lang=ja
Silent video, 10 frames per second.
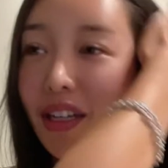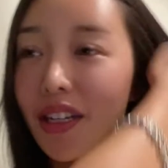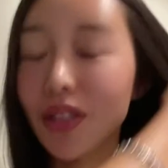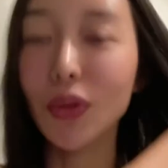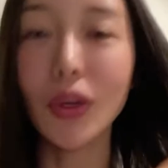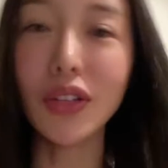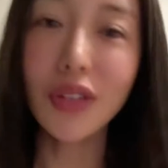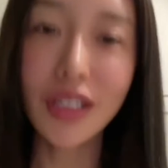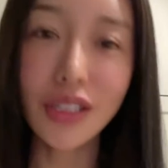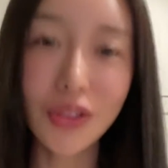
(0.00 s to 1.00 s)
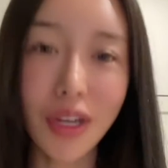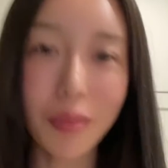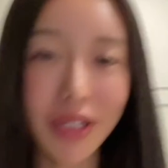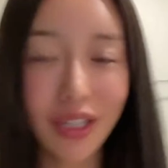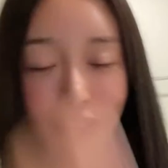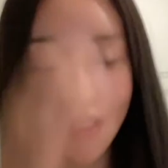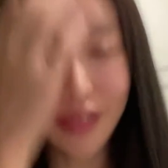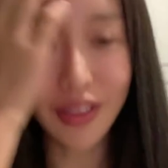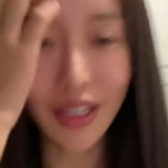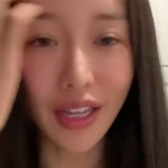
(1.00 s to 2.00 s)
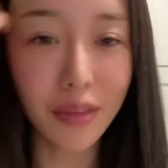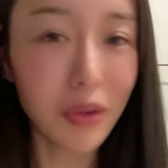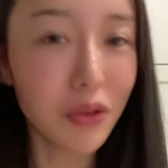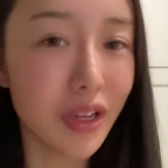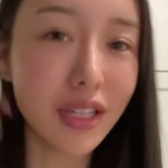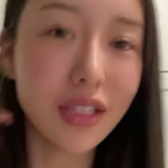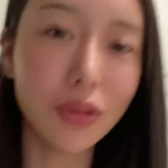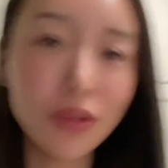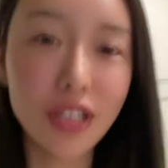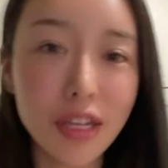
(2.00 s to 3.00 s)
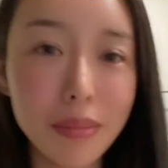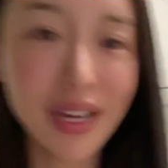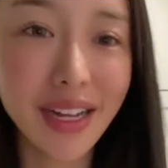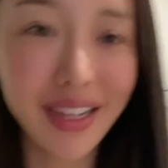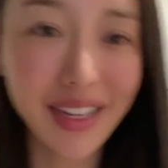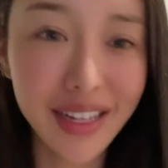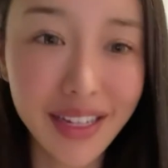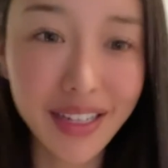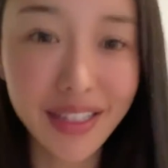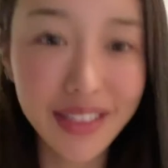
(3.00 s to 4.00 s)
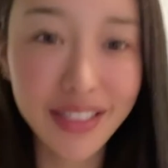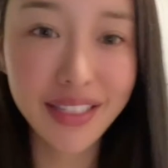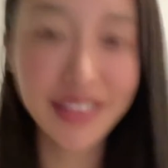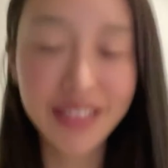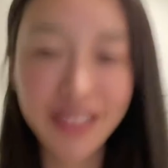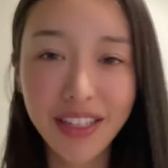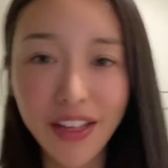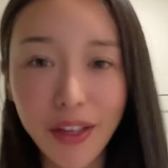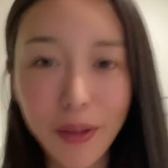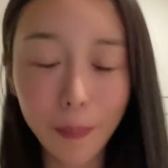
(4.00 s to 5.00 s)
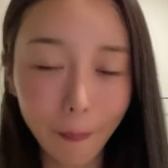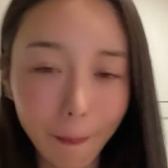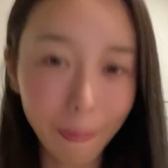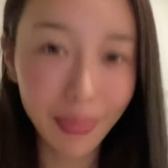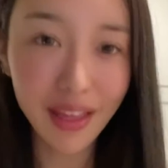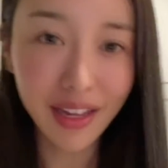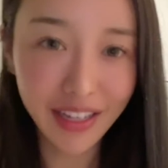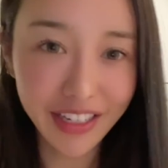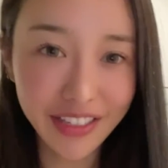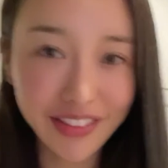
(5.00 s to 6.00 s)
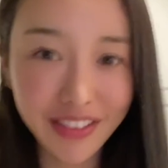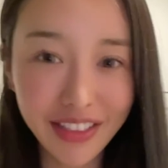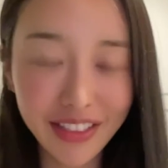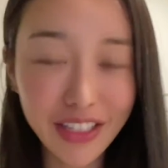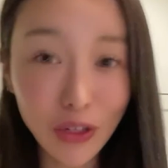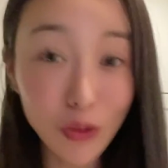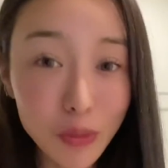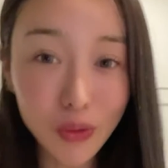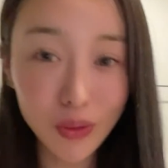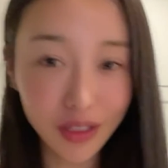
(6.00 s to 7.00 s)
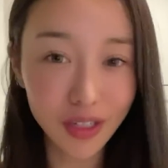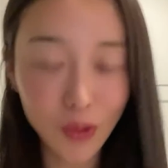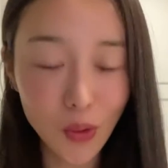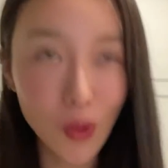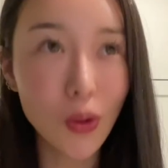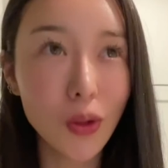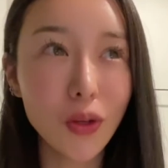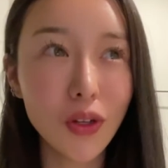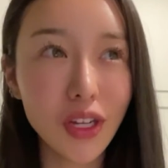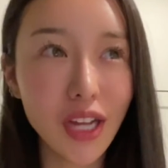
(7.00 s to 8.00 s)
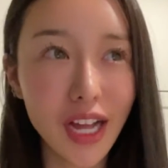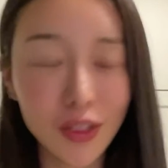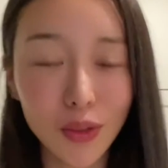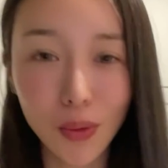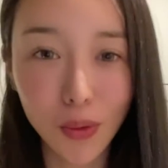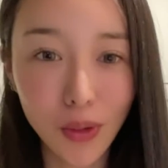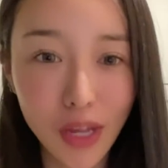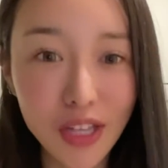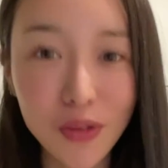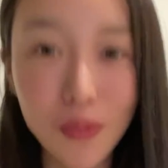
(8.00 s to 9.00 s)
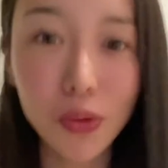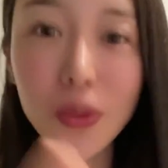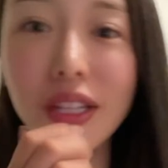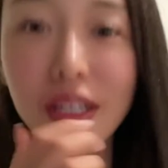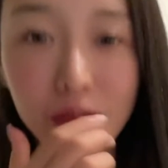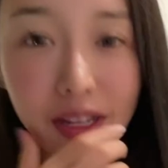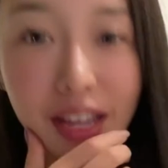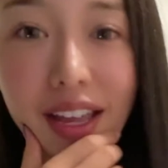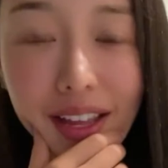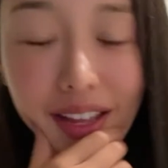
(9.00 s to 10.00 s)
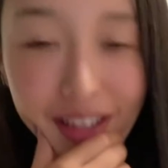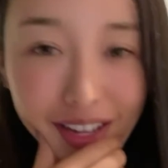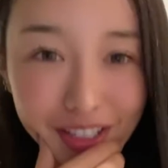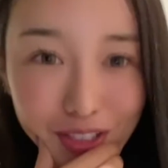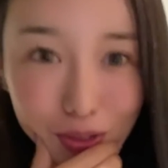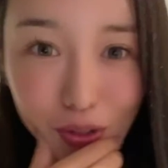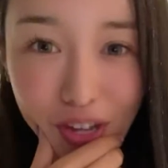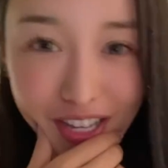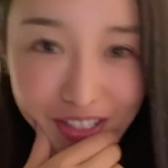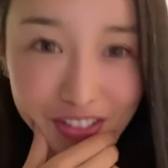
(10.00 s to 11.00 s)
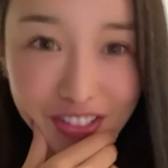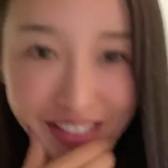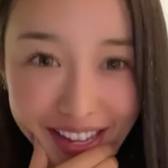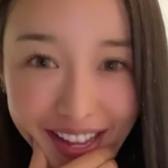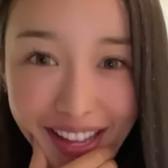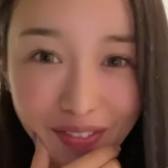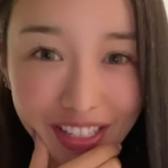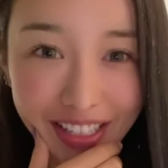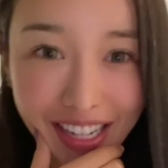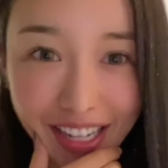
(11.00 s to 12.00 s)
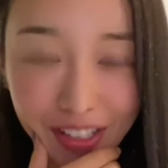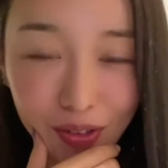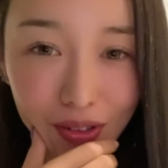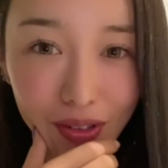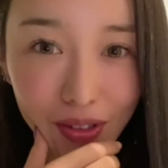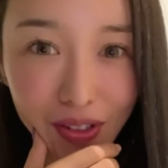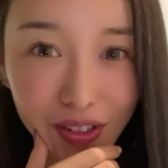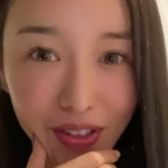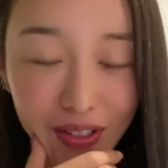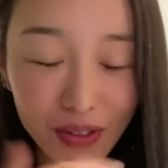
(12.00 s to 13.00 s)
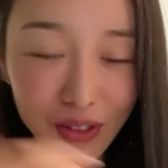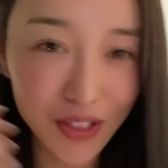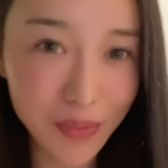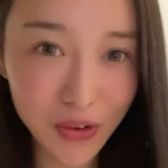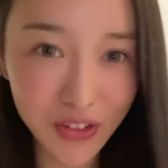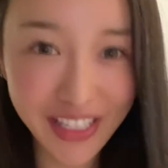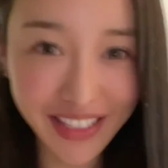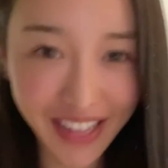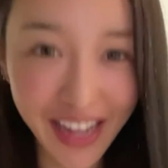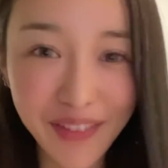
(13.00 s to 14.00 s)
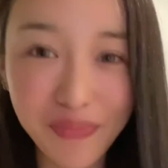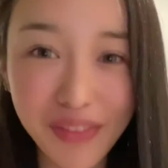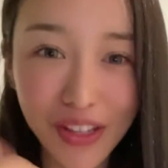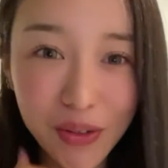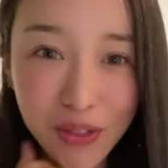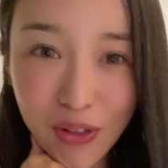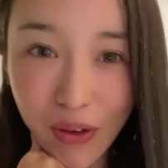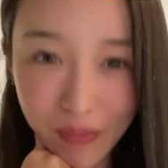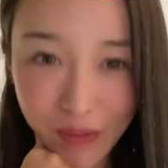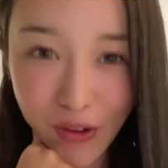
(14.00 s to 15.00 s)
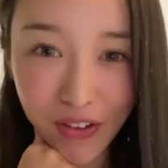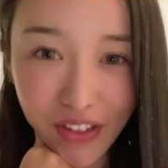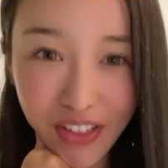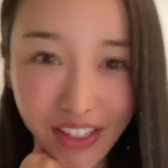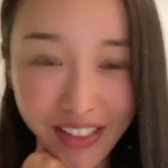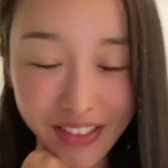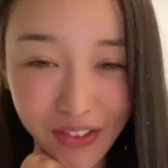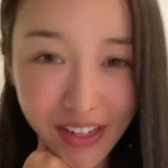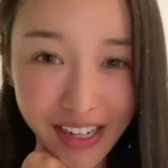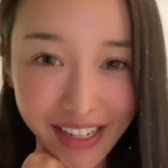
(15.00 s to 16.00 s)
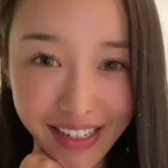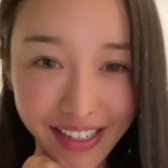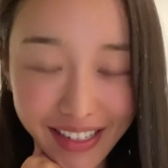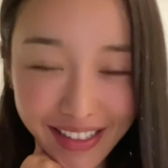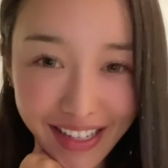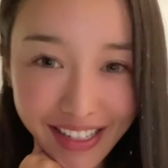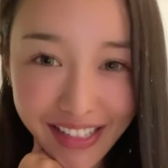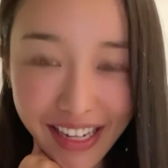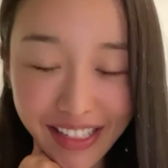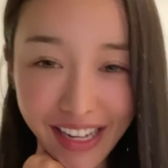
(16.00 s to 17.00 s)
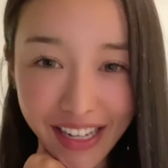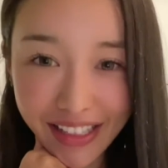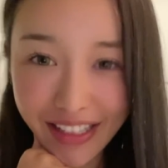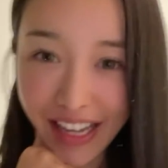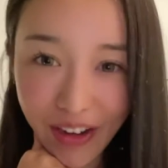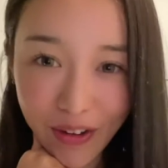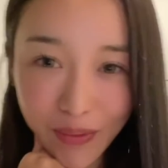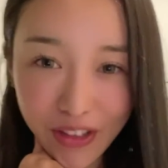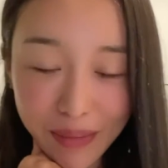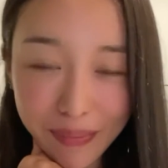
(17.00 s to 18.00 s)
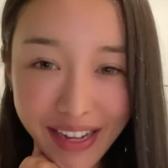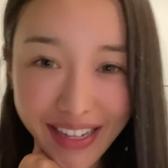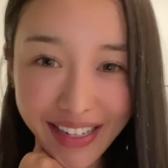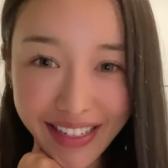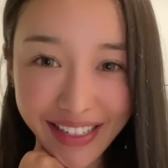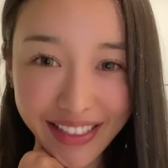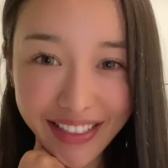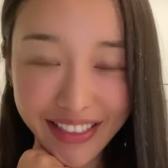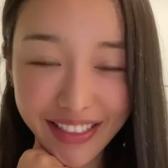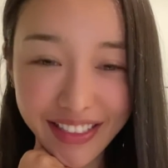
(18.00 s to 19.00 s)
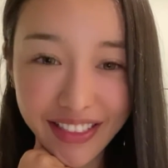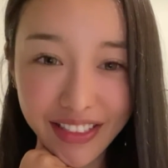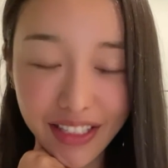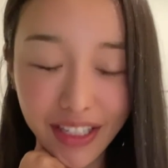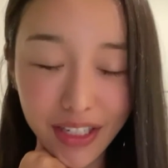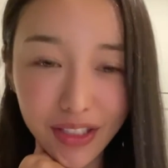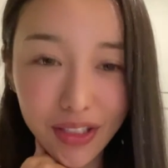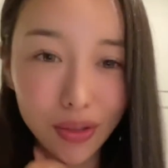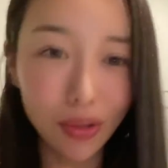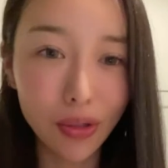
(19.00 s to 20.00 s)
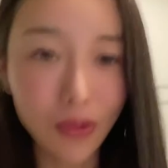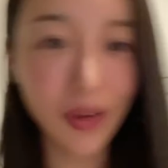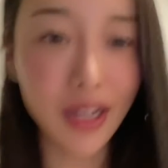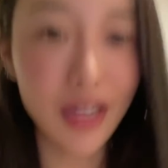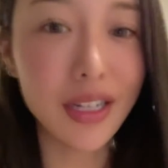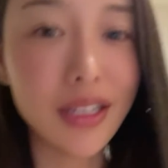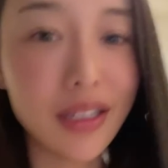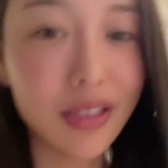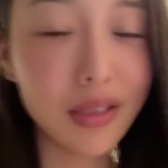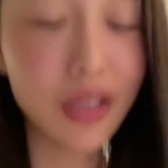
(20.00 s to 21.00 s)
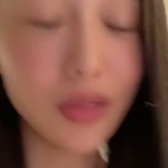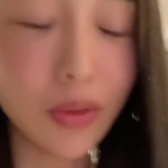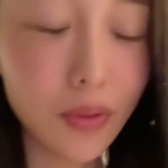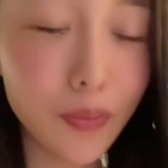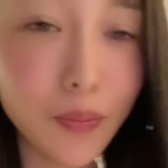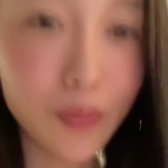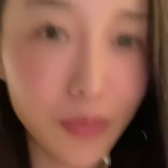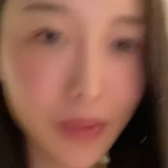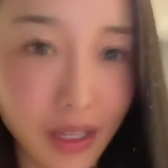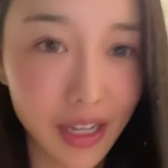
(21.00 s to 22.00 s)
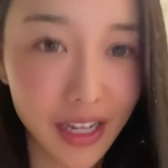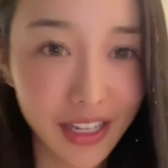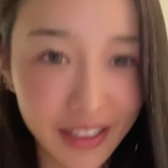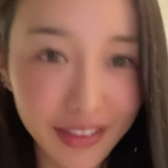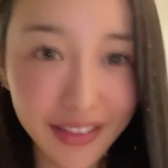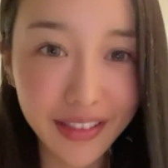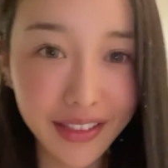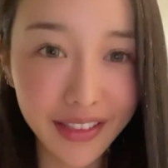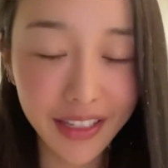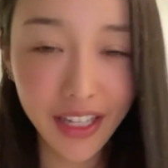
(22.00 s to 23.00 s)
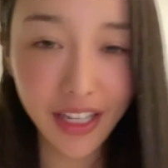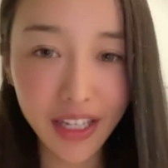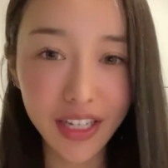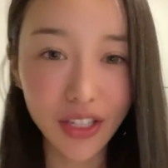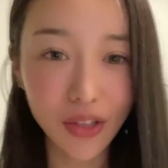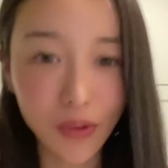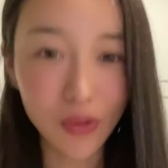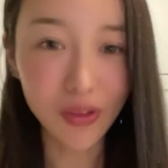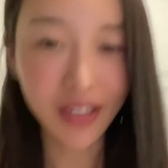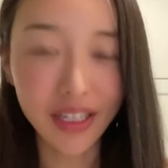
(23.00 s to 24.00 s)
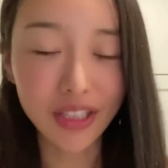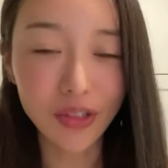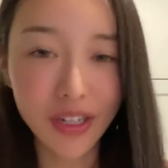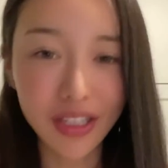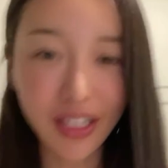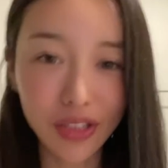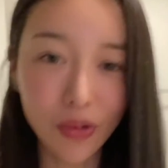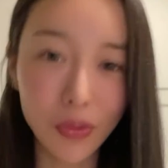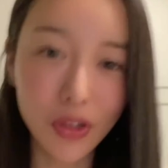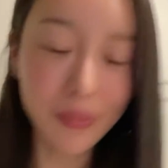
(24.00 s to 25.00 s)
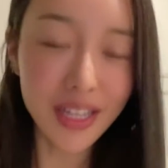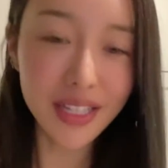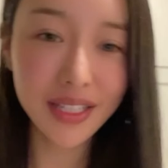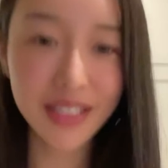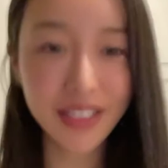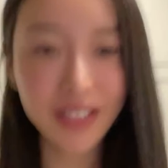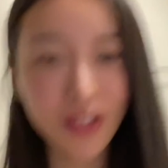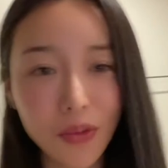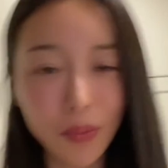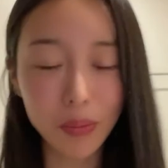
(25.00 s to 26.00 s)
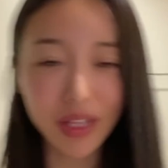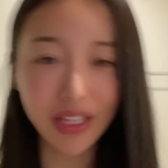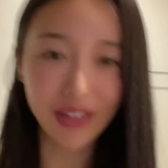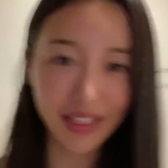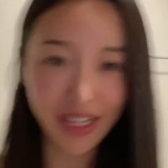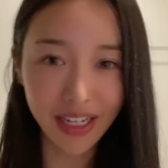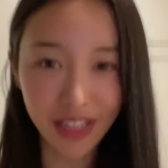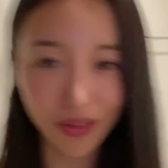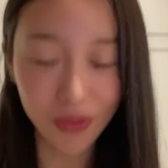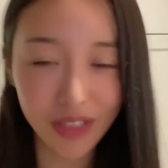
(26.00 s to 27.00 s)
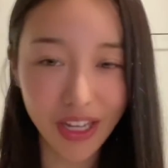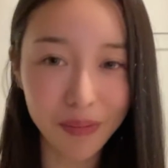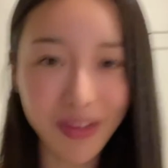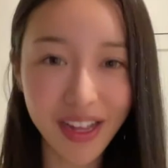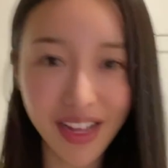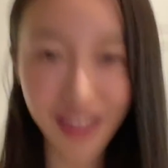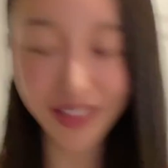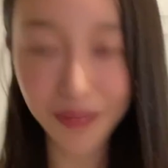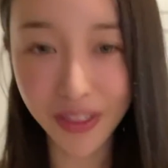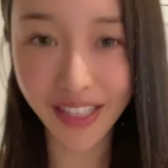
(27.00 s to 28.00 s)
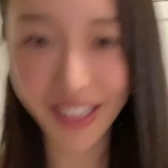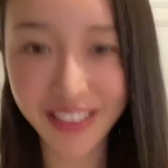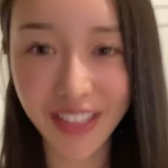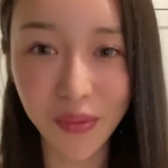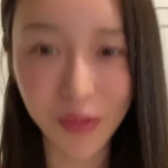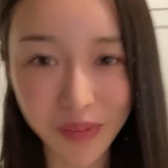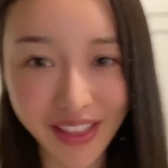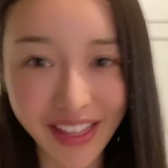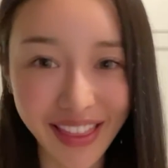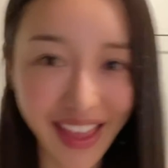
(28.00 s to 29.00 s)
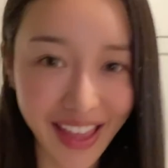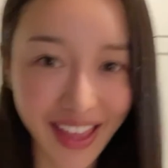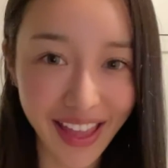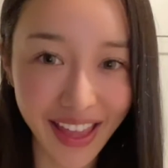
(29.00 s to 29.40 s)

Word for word: 動画の編集が間に合わなくて今お部屋で撮っていますはいなんか海の中のあの映像も撮れたのでちょっと編集してまたあのその素潜りした様子とかも動画上げていきたいなって思ってますちょっと今日はあれなんですけどはい今日はこんな感じで終わりたいと思います今日も見てくれてありがとうございますまた明日も見てね